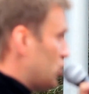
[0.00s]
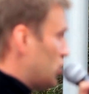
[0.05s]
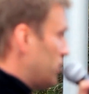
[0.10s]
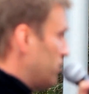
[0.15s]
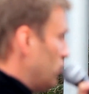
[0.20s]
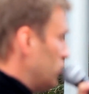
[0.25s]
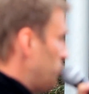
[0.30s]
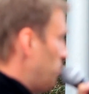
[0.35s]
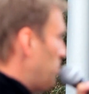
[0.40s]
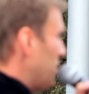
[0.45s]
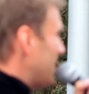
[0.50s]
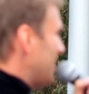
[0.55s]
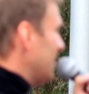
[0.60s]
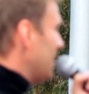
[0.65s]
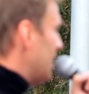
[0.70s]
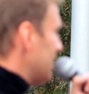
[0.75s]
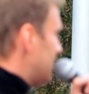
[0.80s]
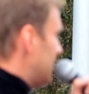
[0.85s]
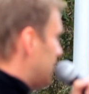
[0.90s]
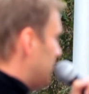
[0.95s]
где живет
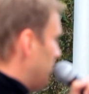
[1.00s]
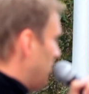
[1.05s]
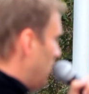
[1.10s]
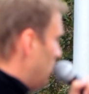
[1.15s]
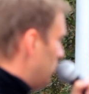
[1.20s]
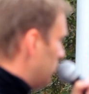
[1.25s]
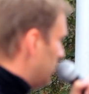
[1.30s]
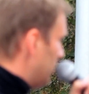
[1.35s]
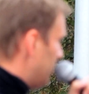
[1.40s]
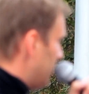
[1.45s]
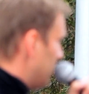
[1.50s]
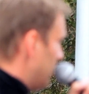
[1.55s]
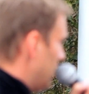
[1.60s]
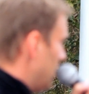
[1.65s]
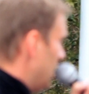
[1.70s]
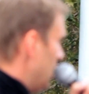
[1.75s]
15 миллионов.